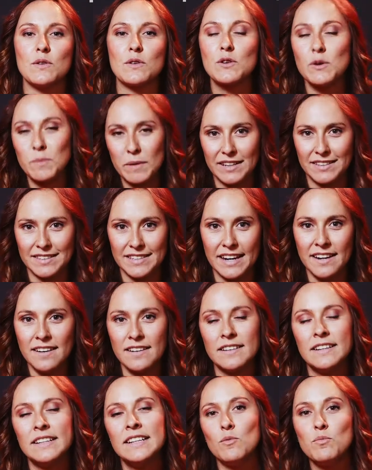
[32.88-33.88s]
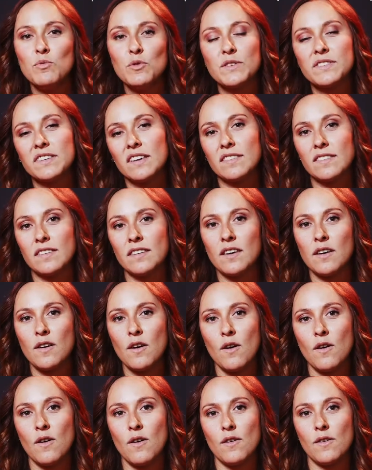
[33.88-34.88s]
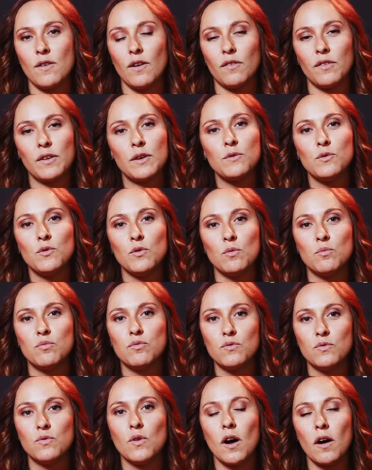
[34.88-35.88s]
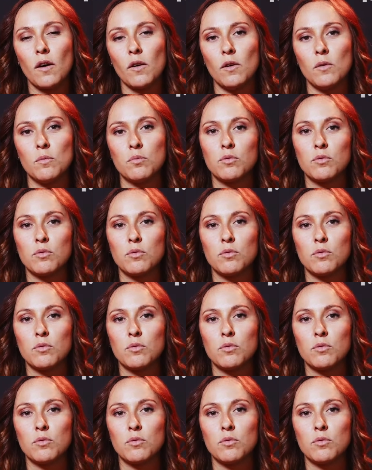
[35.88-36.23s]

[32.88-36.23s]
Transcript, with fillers: commercial. Le but c'était euh, en fait de pouvoir euh,